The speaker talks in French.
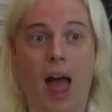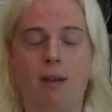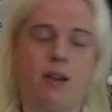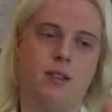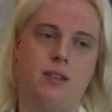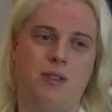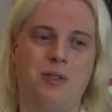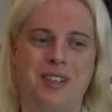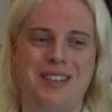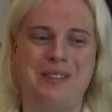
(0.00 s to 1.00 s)
Ailleurs, ça c'est une
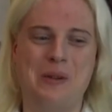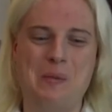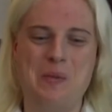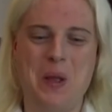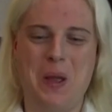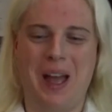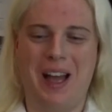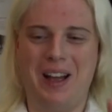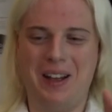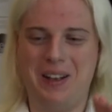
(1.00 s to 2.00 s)
grosse question.
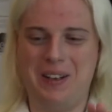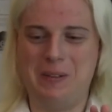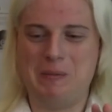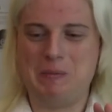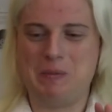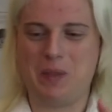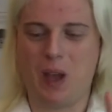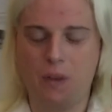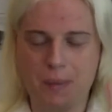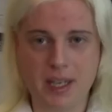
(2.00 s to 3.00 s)
Euh,
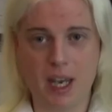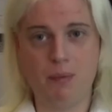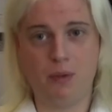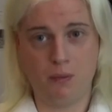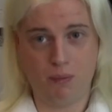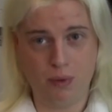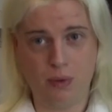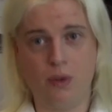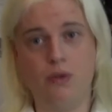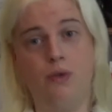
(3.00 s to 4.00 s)
on va peut-être y répondre
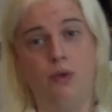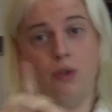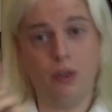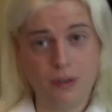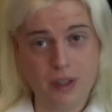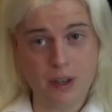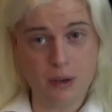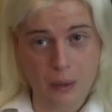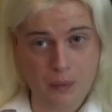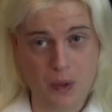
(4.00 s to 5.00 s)
plutôt dans une autre
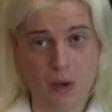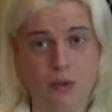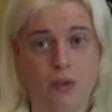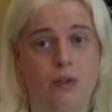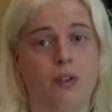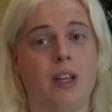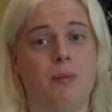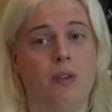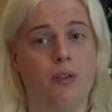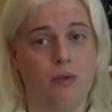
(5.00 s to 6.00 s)
vidéo,
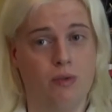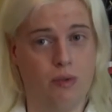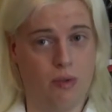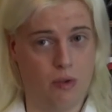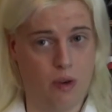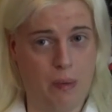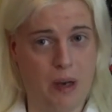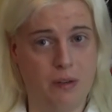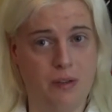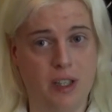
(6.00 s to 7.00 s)
notamment où je
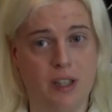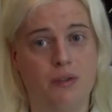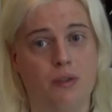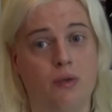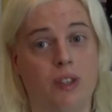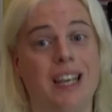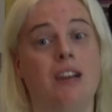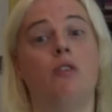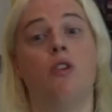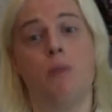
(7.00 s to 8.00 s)
parle du fait qu'ils font d'une
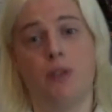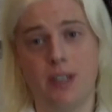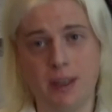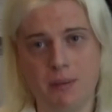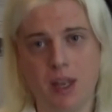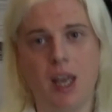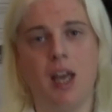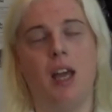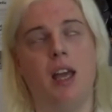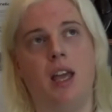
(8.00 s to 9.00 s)
école de pensée.
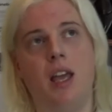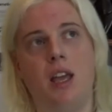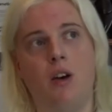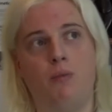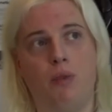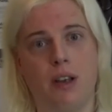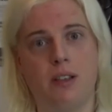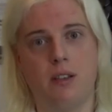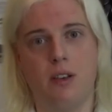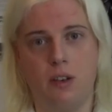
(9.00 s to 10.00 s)
Et pour
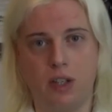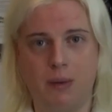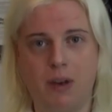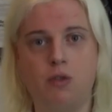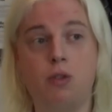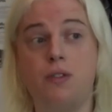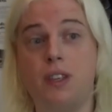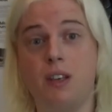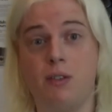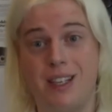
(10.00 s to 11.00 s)
l'instant, j'aimerais juste
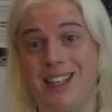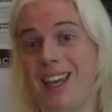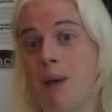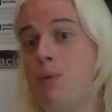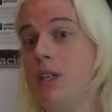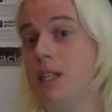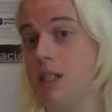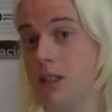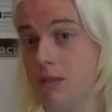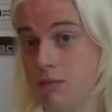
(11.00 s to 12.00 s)
finir sur sa carrière
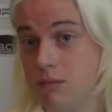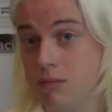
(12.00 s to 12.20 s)
politique.